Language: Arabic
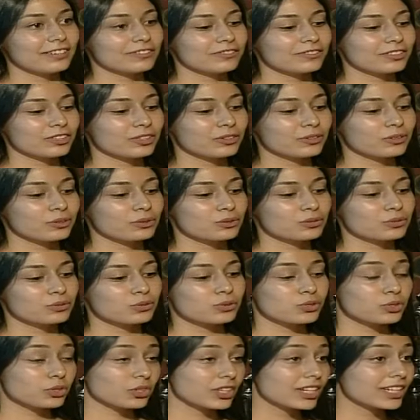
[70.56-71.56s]
فيكم
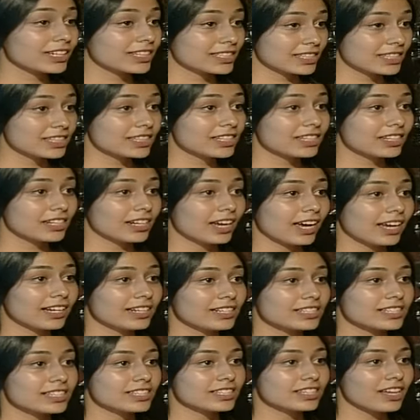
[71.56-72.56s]
وشكرا كثير لهي
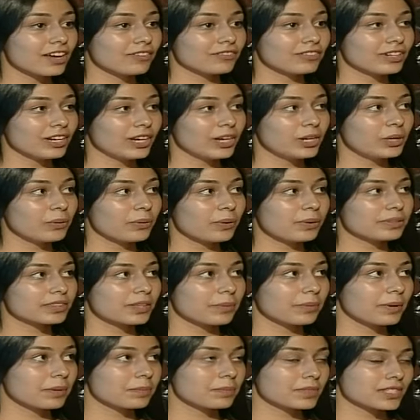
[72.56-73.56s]
الاستضافة الحلوة
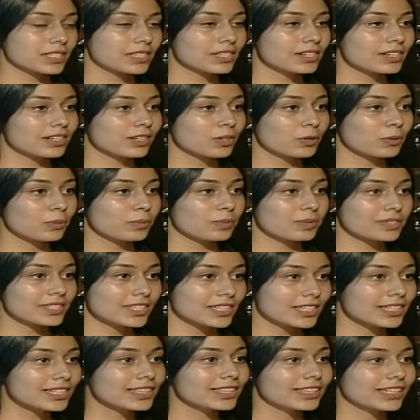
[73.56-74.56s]
طبعا بسرني
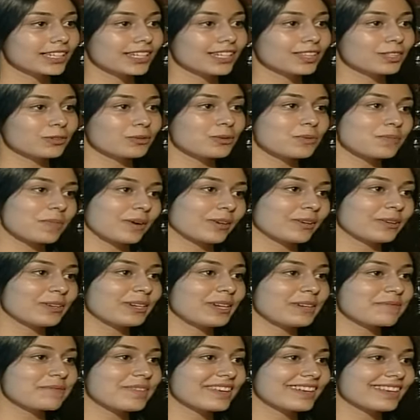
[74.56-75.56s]
وبيسعدني أن أكون معكم
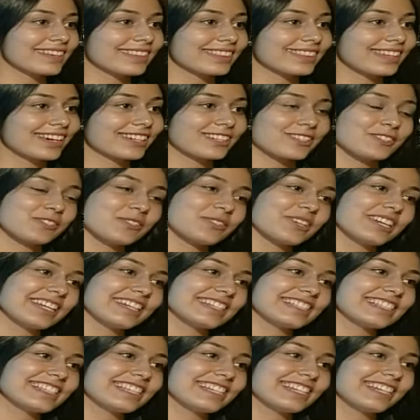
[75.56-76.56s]
للمرة الثانية شكرا
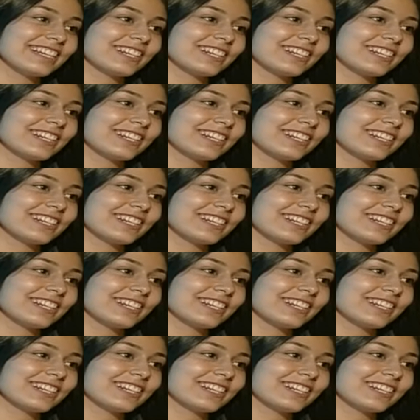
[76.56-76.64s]
كثير لكم